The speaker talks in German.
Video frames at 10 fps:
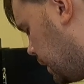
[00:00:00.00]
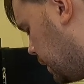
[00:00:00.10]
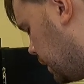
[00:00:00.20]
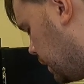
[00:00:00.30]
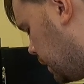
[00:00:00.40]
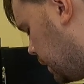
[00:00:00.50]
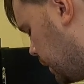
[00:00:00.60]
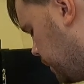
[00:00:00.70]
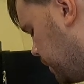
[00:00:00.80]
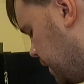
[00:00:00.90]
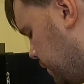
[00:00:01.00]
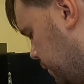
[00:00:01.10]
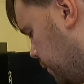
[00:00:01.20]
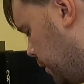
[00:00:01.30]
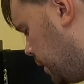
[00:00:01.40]
die
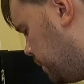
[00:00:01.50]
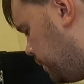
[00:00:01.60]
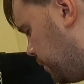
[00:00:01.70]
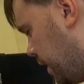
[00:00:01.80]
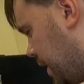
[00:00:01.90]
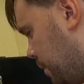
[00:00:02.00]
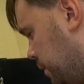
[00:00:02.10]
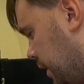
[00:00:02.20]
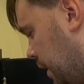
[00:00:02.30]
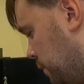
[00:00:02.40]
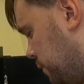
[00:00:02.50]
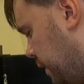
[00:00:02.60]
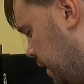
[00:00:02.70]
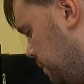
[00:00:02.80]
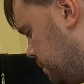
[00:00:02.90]
So, da kann man wieder
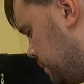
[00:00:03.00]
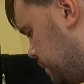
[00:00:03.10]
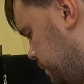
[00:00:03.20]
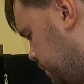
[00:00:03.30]
rauffahren.